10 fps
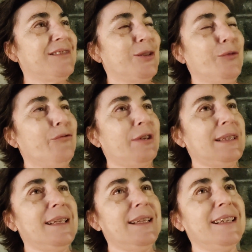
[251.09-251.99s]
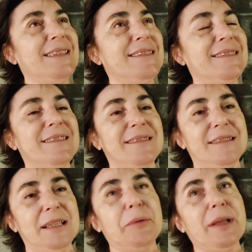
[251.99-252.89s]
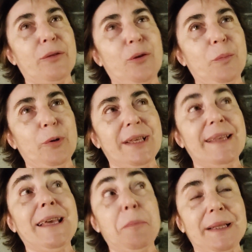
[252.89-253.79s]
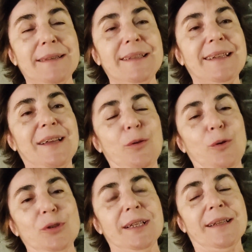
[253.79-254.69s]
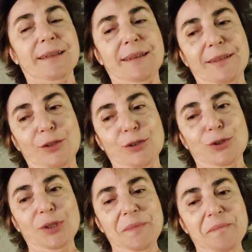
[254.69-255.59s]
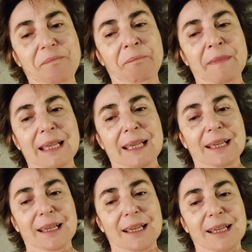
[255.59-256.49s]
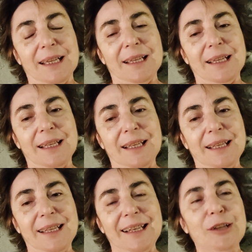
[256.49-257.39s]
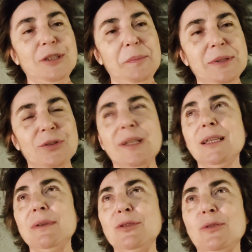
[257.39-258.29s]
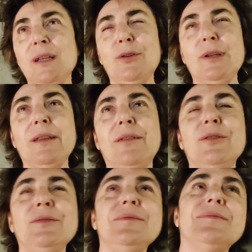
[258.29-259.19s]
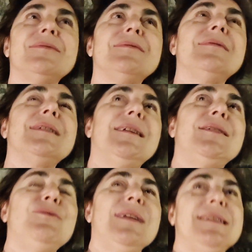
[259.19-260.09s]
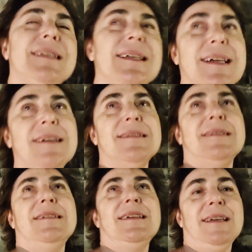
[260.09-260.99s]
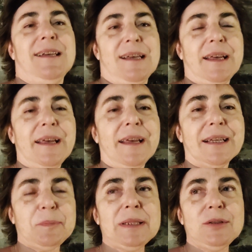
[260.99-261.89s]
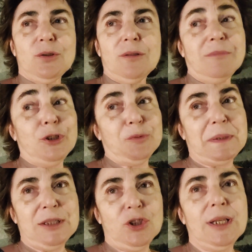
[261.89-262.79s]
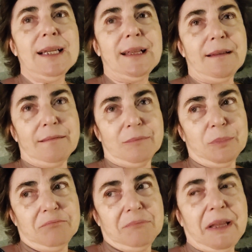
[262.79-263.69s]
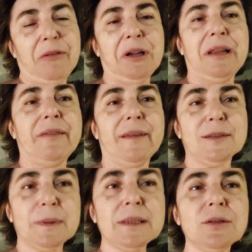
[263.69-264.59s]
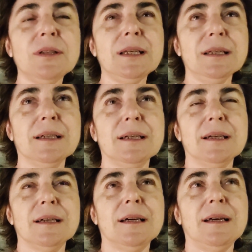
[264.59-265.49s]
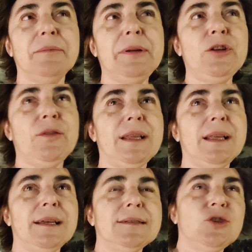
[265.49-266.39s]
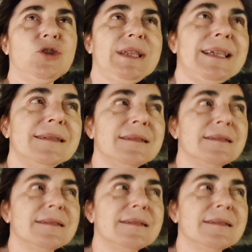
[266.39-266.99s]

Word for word: con un fuerte abrazo porque ya he practicado los ejercicios hoy. Y la otra persona que me ha tocado el corazón es una chica eh, español, bueno, española, nacionalizada española, eh, vino de Estonia